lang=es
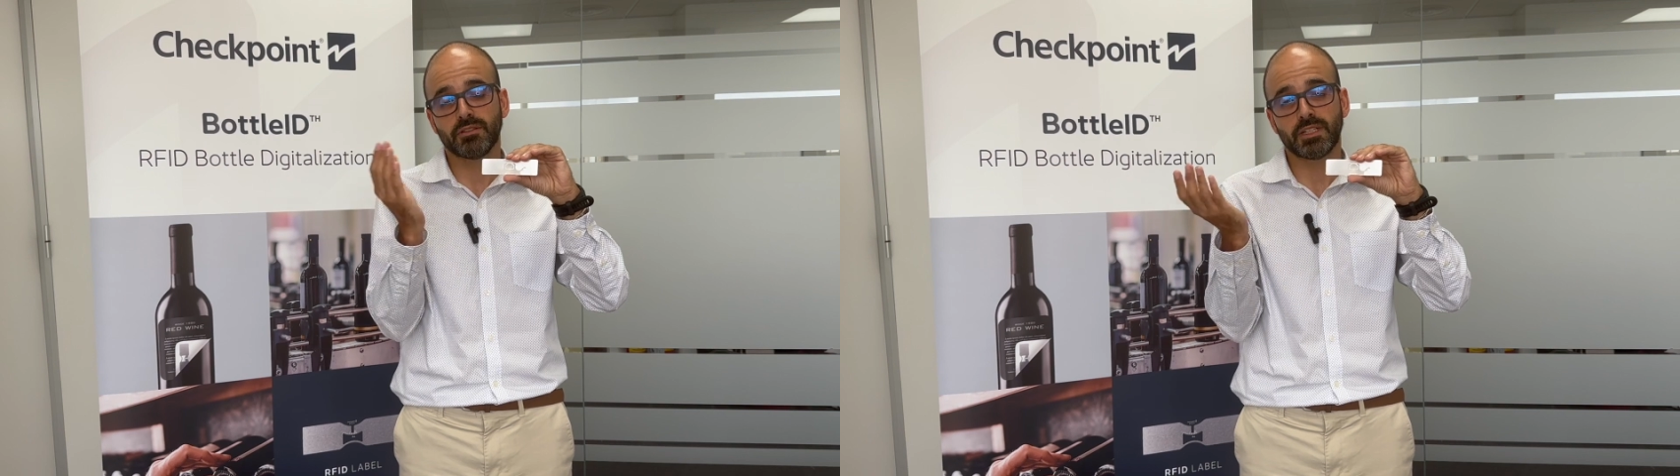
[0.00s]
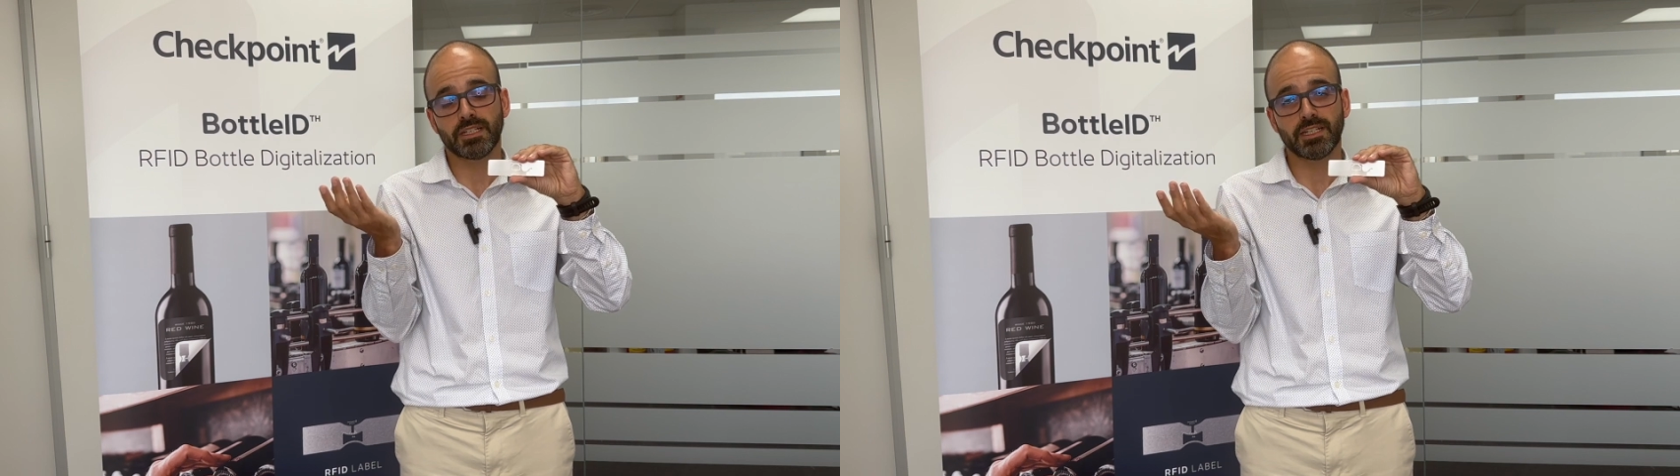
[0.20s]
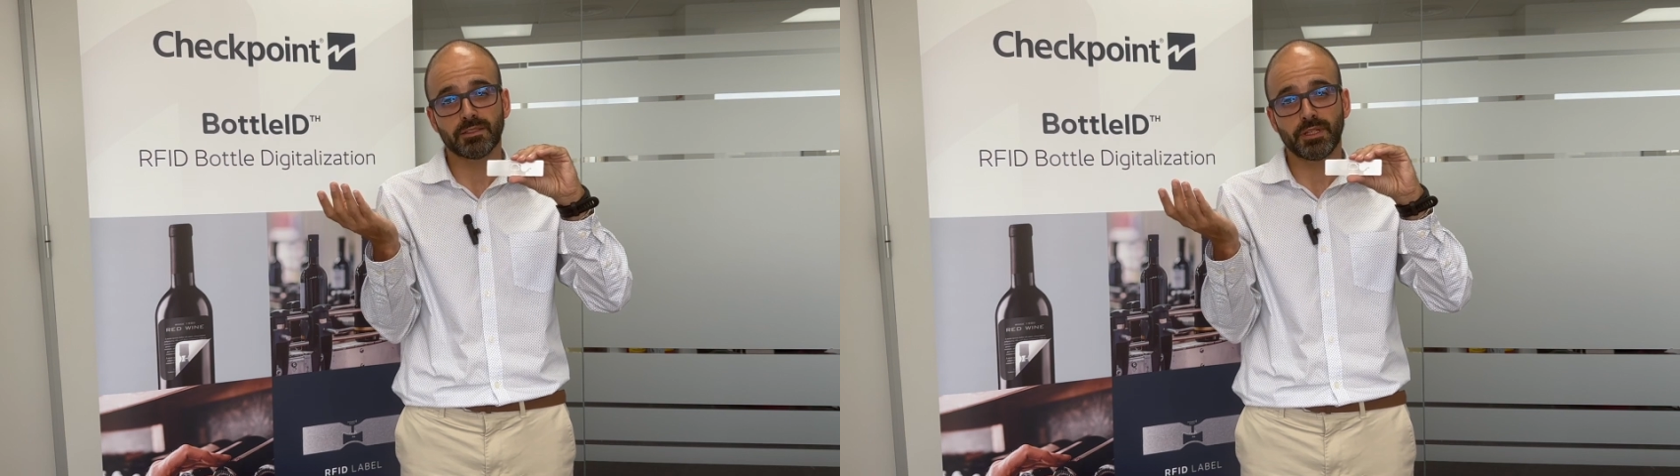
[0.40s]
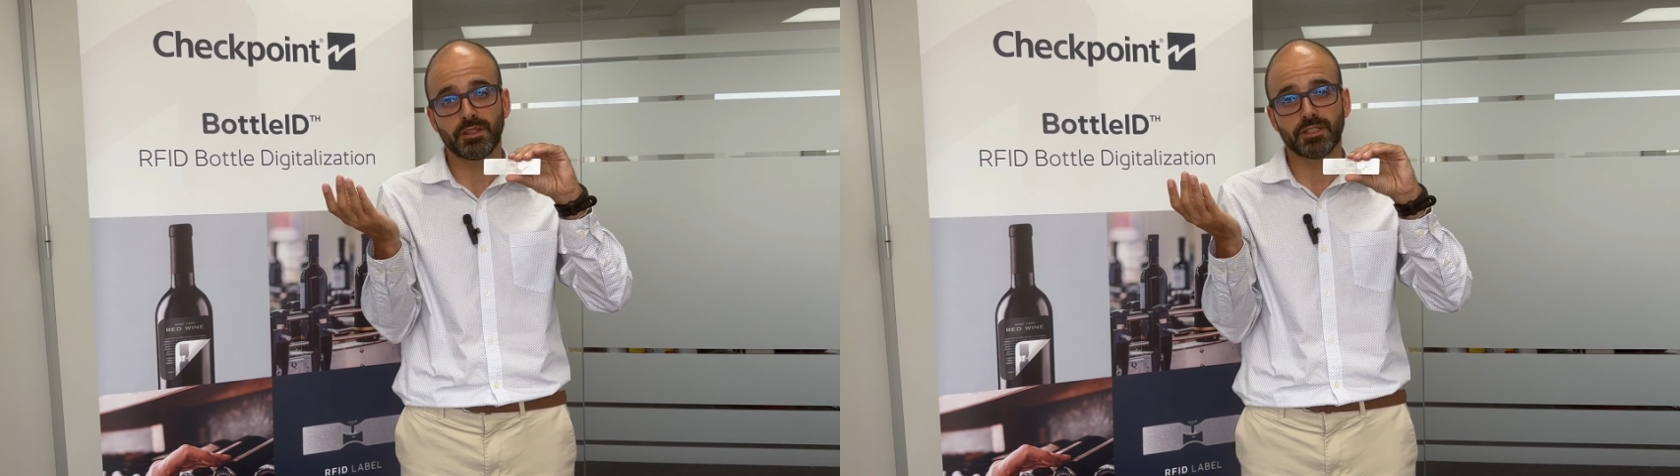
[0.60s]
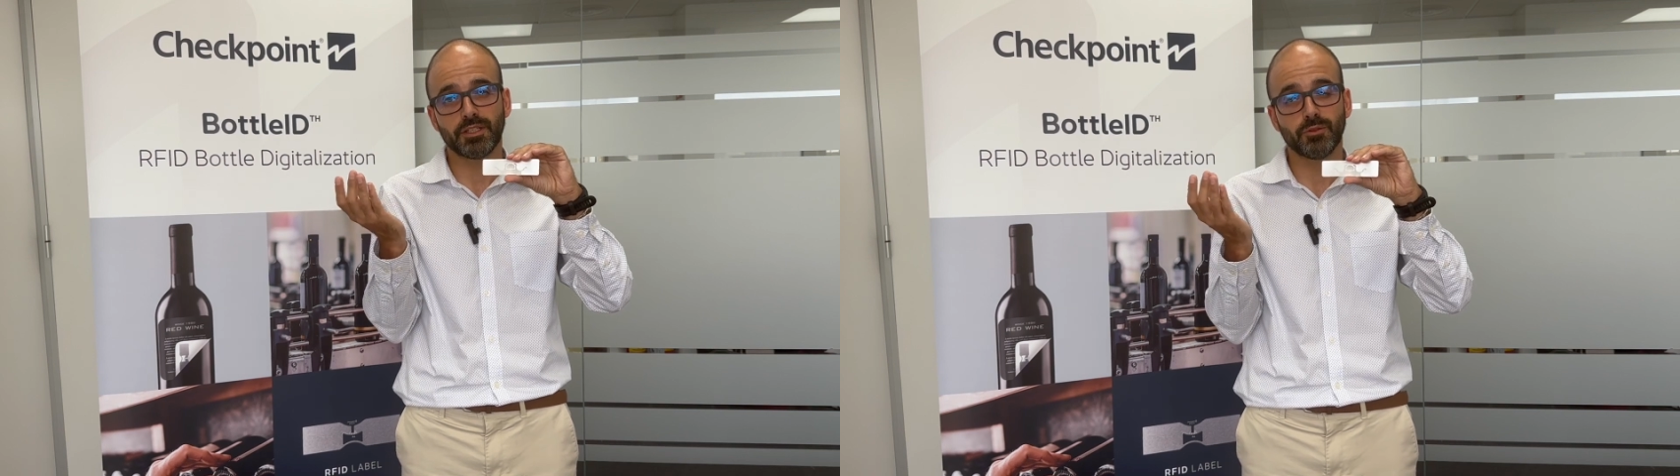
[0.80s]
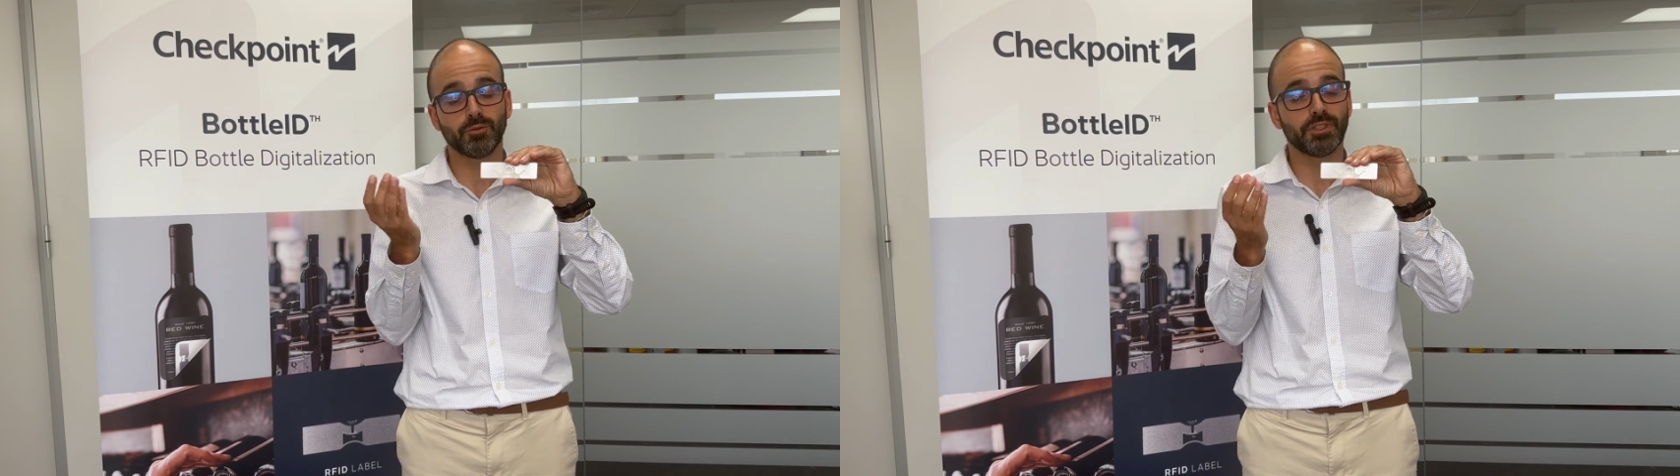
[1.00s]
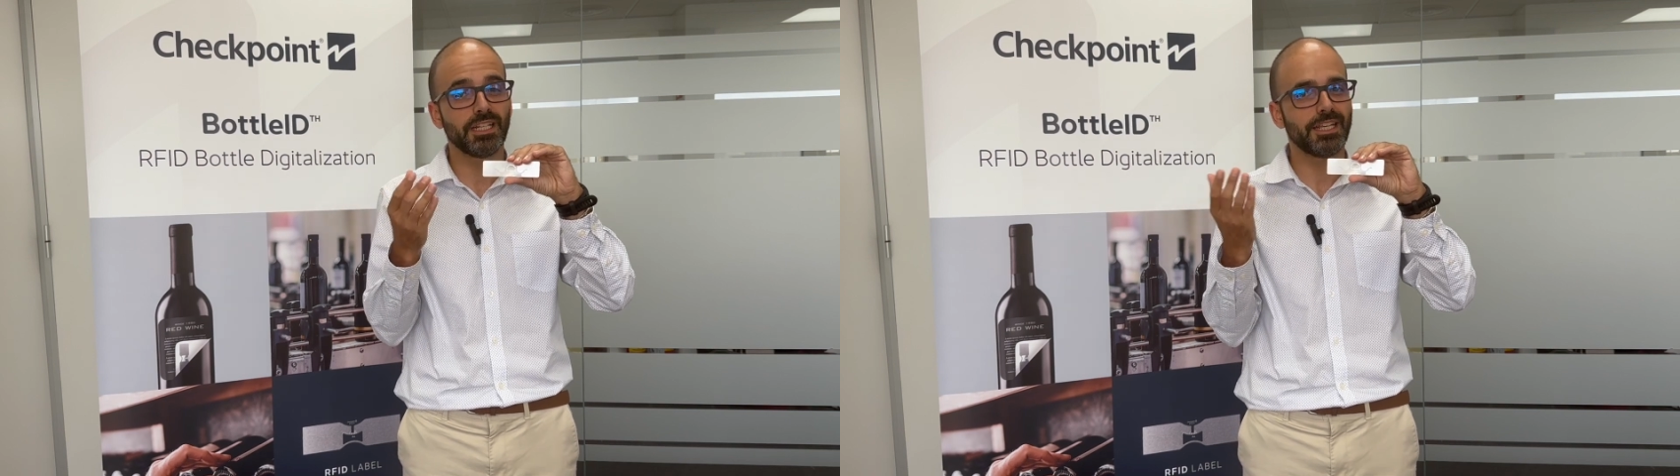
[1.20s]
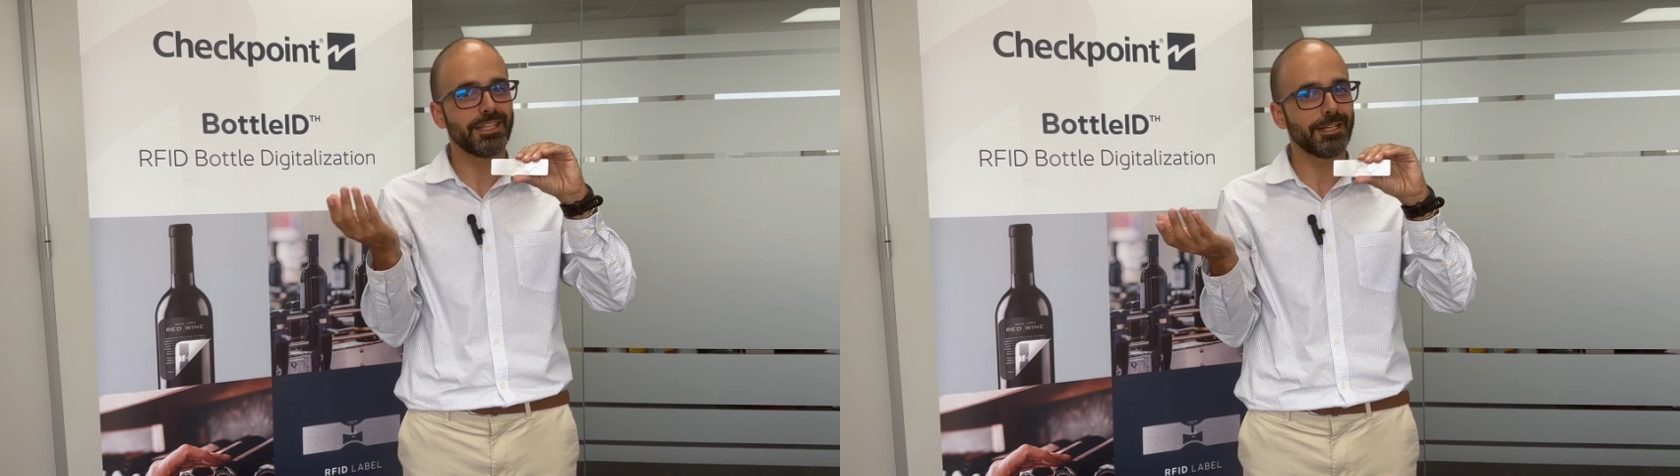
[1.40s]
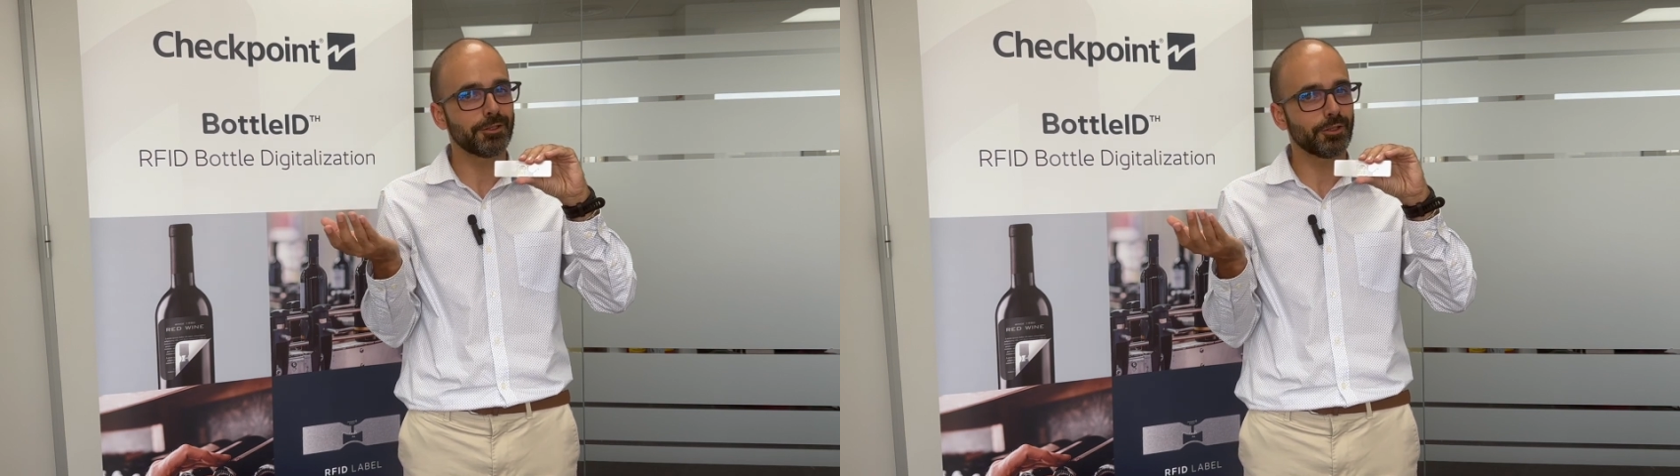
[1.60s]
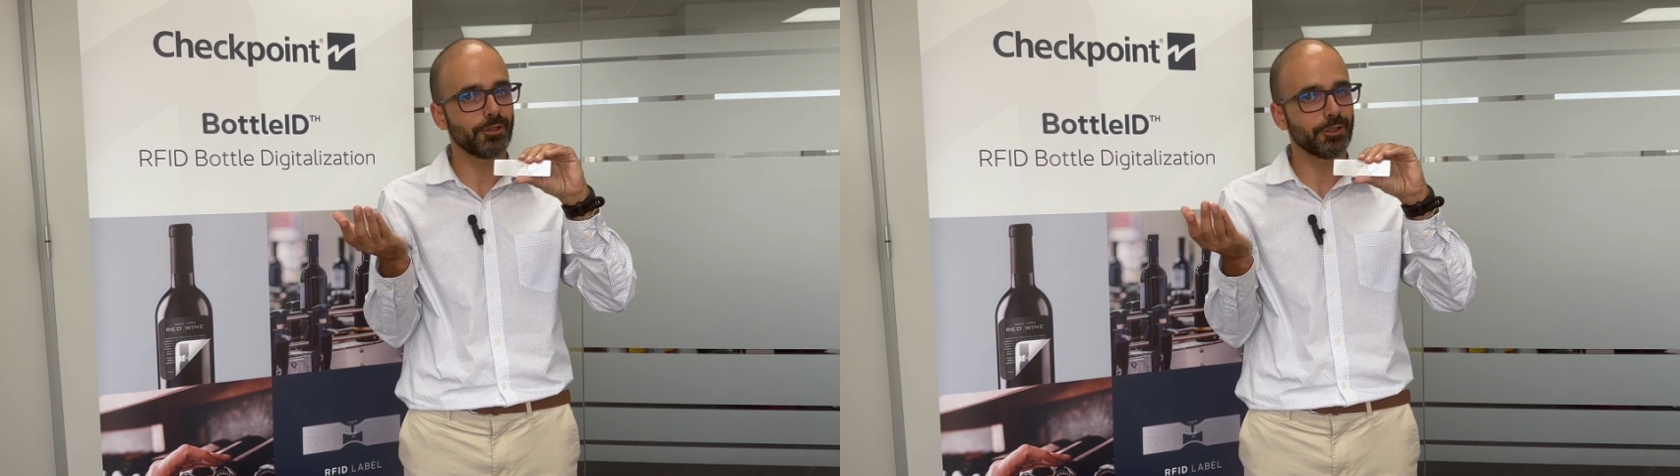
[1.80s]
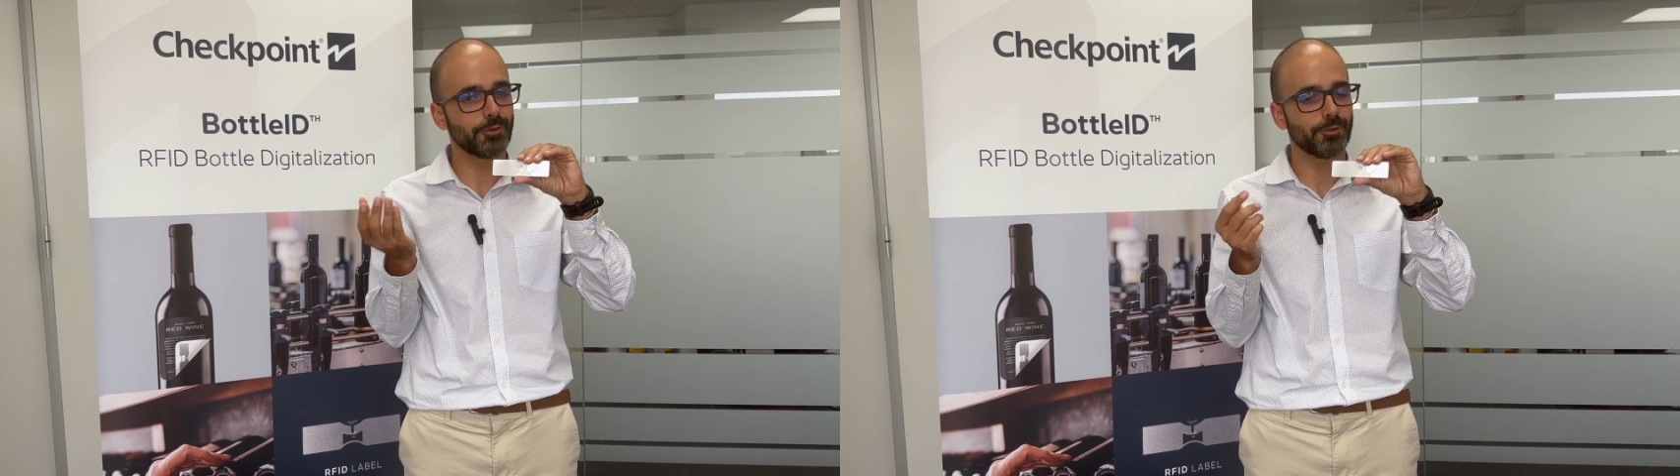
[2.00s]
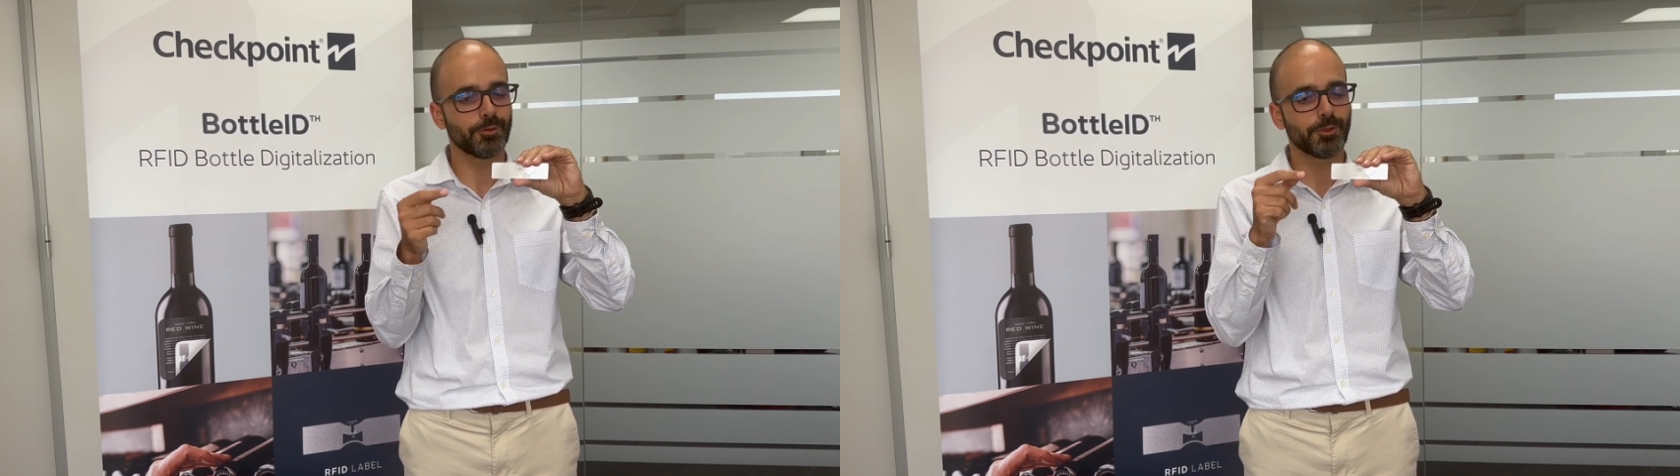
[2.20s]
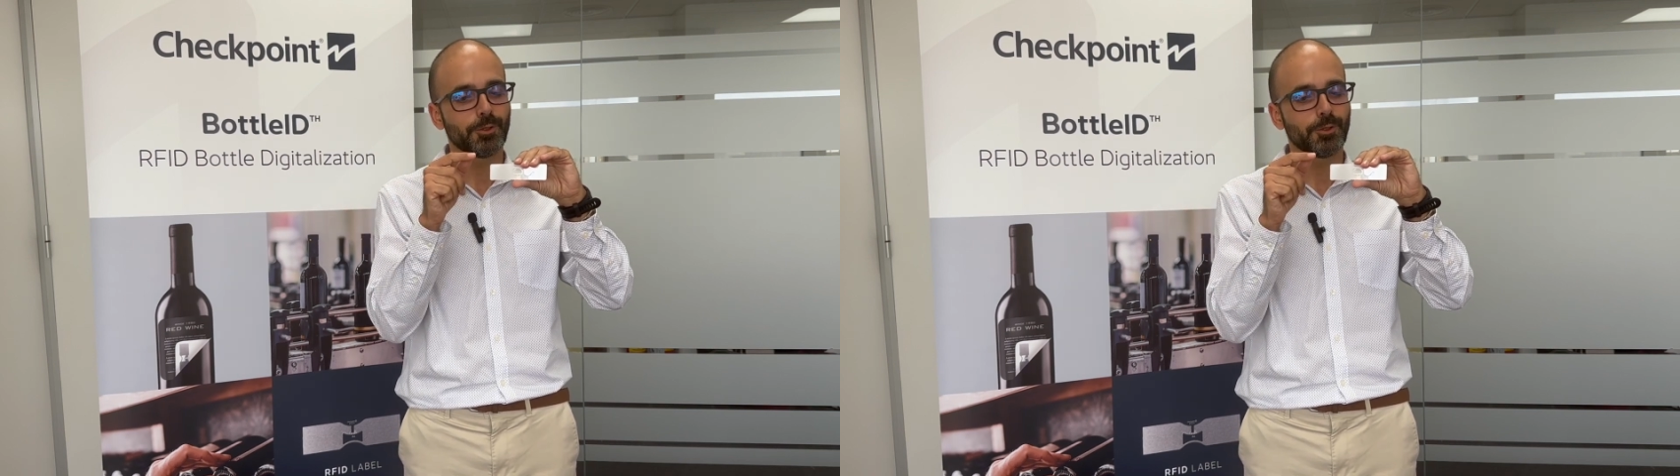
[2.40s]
que es las veces de un DNI electrónico